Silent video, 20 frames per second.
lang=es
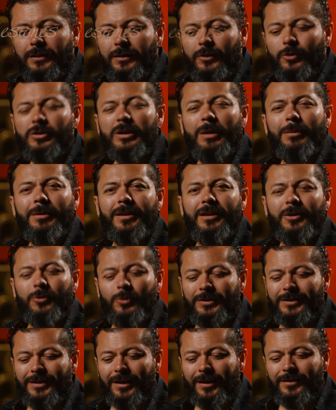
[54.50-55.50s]
Nos habla de
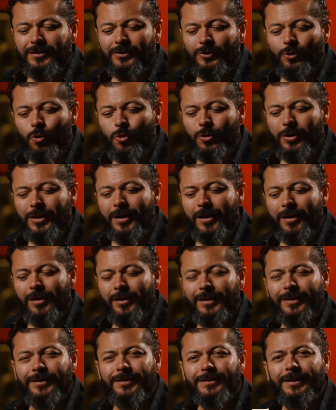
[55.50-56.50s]
nuestra historia,
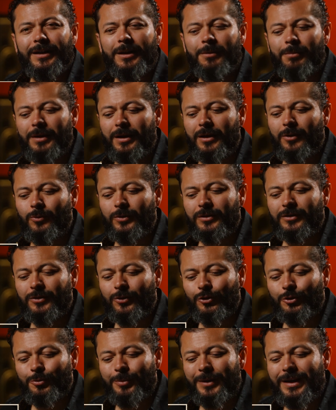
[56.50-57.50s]
le escribe a
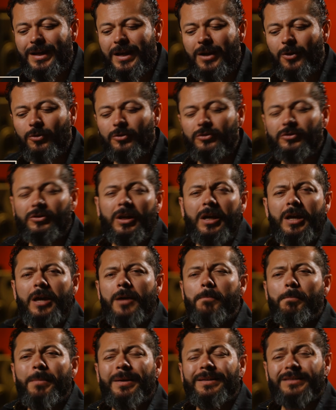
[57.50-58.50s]
nuestros veneros,
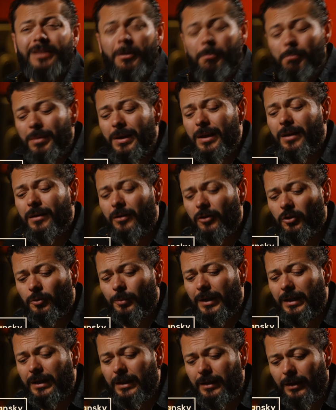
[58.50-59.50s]
mas también los
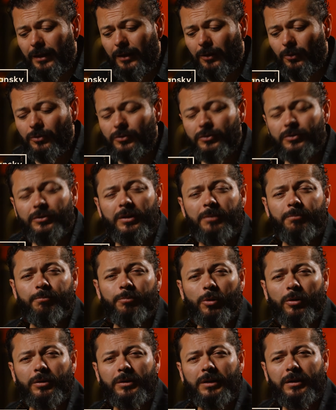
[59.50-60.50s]
venideros
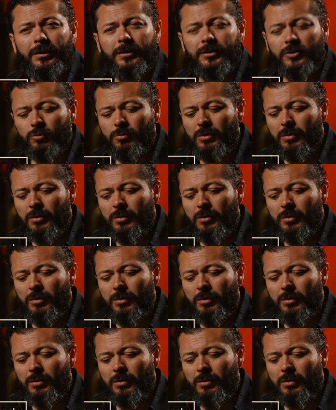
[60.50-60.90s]
importan en su